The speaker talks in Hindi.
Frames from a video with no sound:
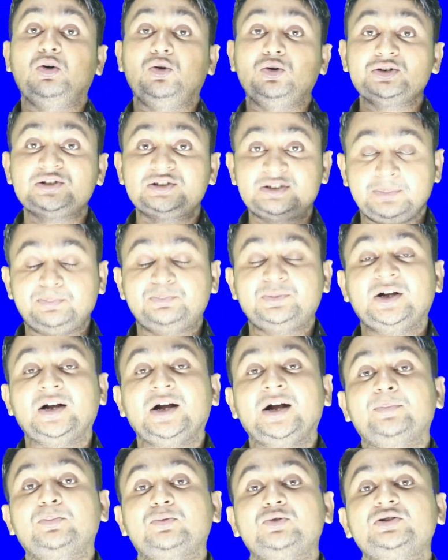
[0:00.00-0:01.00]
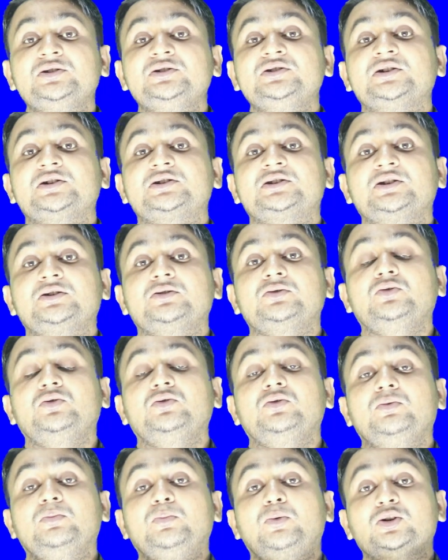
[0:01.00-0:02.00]
और जब तक आपको इस इंजेक्शन
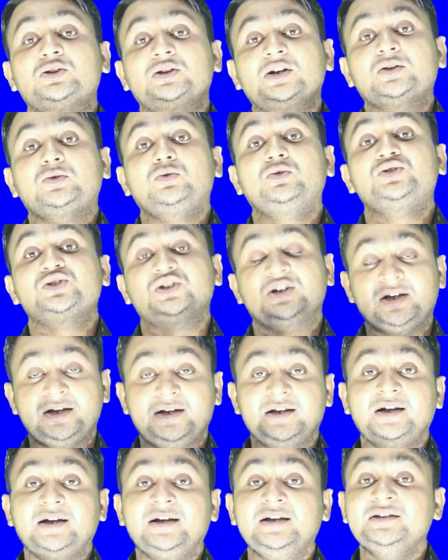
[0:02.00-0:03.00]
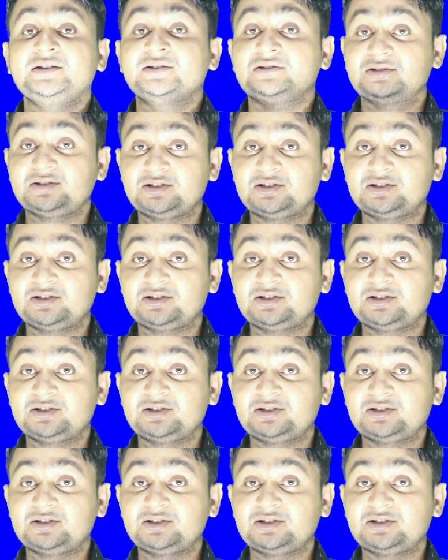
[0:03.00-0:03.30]
को बोतल को चढ़ाना है